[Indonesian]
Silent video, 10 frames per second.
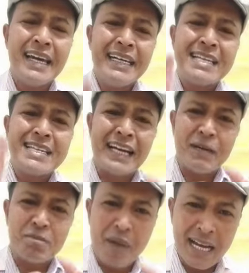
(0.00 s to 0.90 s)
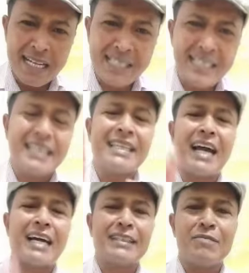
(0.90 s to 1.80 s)
di sana pasti kita
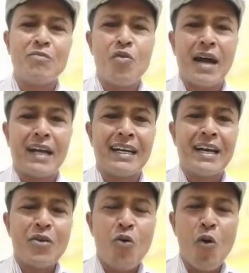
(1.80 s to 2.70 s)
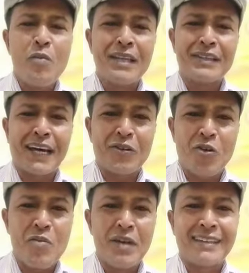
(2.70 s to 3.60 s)
akan temukan
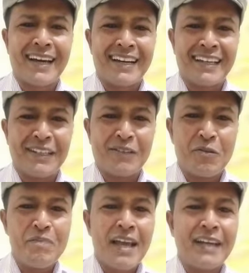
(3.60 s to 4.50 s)
komentar-komentar itu,